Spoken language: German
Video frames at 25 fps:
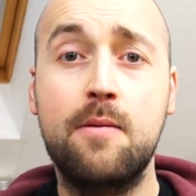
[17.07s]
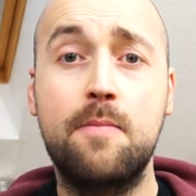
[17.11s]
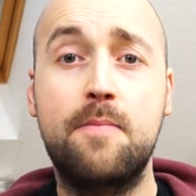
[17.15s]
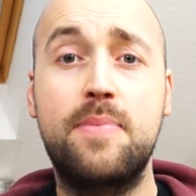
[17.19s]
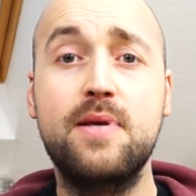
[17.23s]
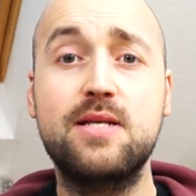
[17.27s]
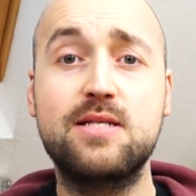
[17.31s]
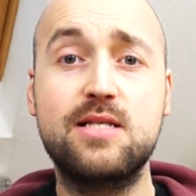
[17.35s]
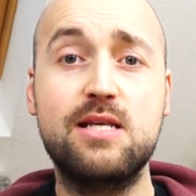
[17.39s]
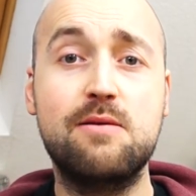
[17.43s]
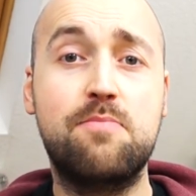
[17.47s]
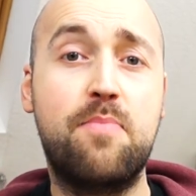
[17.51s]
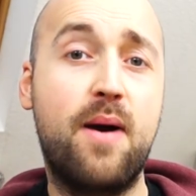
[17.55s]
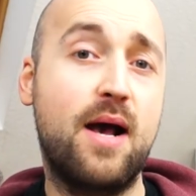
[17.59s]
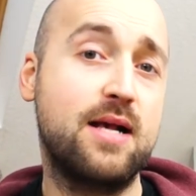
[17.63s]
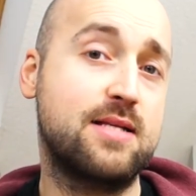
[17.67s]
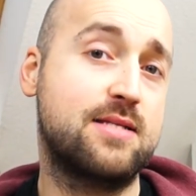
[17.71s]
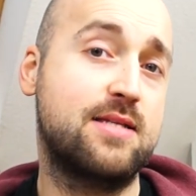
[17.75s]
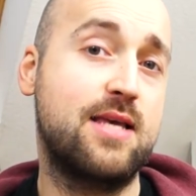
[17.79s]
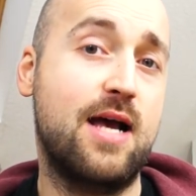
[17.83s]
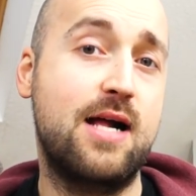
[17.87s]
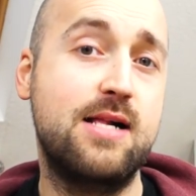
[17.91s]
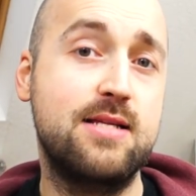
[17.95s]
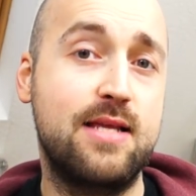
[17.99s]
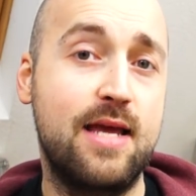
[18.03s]
bis die
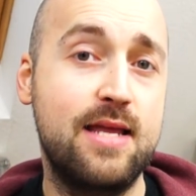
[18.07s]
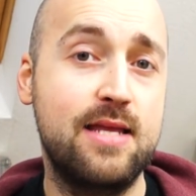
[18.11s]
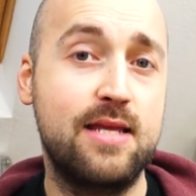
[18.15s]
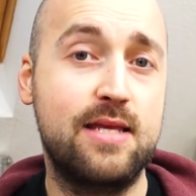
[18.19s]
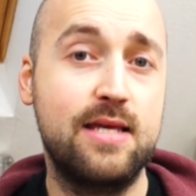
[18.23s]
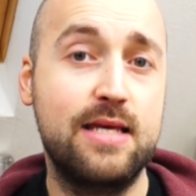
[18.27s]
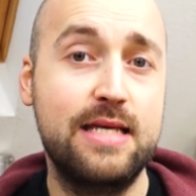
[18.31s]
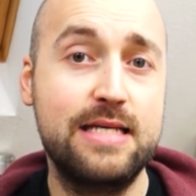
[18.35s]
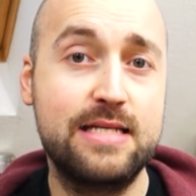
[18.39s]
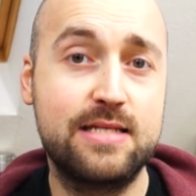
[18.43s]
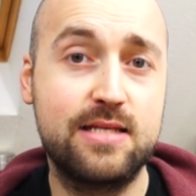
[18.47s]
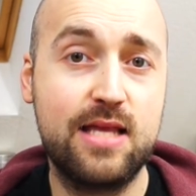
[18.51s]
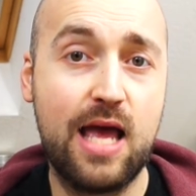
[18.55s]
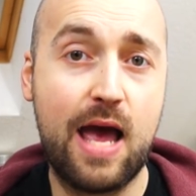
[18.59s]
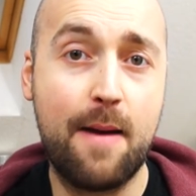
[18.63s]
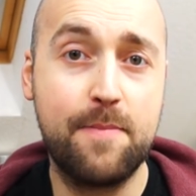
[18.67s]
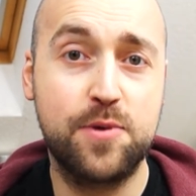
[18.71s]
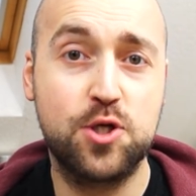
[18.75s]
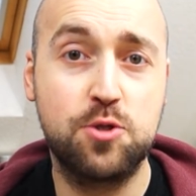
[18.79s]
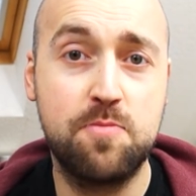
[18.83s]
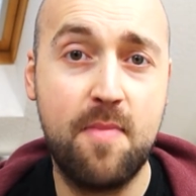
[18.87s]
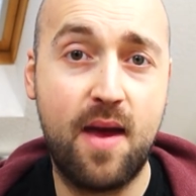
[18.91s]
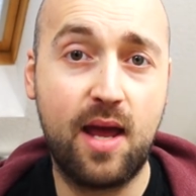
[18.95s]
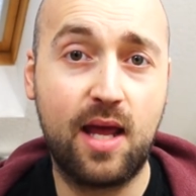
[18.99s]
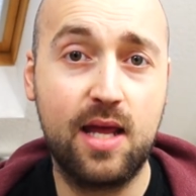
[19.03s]
Pasta al dente ist,
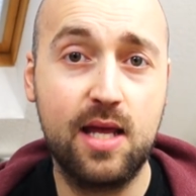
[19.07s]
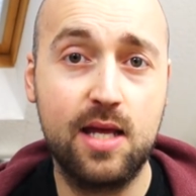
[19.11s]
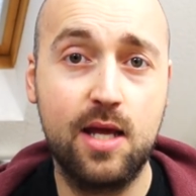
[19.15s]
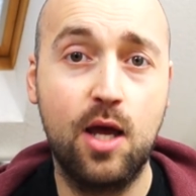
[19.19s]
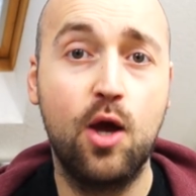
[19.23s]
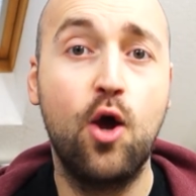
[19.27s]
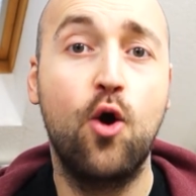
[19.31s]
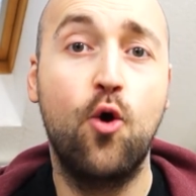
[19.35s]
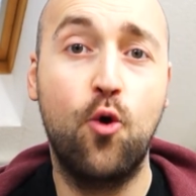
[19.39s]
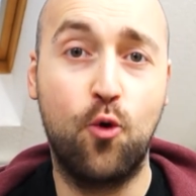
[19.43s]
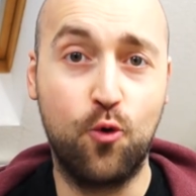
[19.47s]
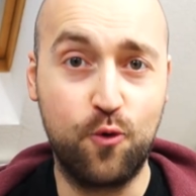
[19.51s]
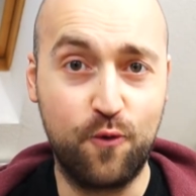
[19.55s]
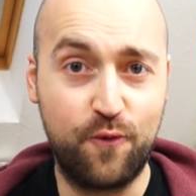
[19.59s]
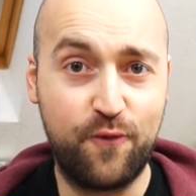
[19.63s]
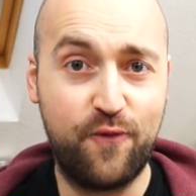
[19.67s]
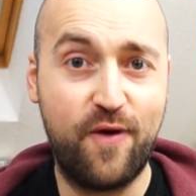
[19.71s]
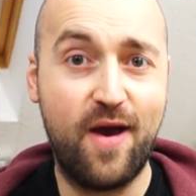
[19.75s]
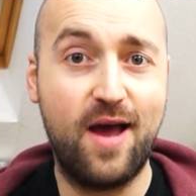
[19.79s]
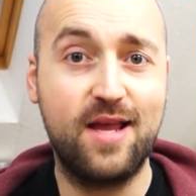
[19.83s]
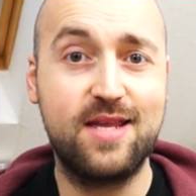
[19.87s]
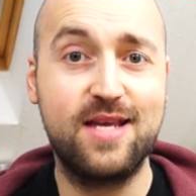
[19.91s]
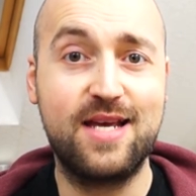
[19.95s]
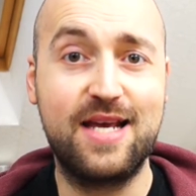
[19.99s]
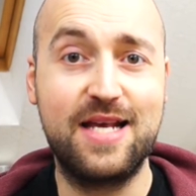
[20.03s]
abschmecken und
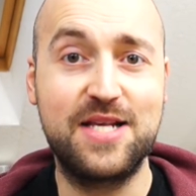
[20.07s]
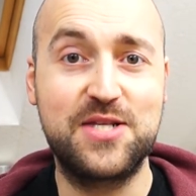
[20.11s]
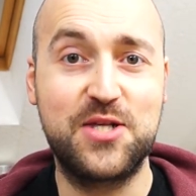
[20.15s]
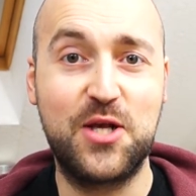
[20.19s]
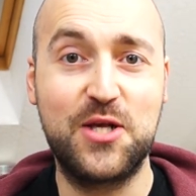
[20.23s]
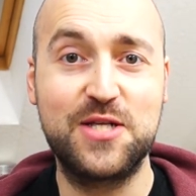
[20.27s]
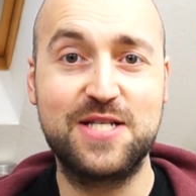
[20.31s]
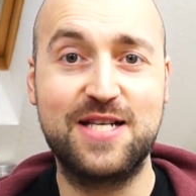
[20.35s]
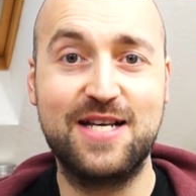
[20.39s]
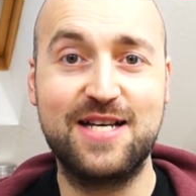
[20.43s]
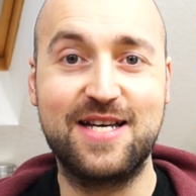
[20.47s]
fertig ist das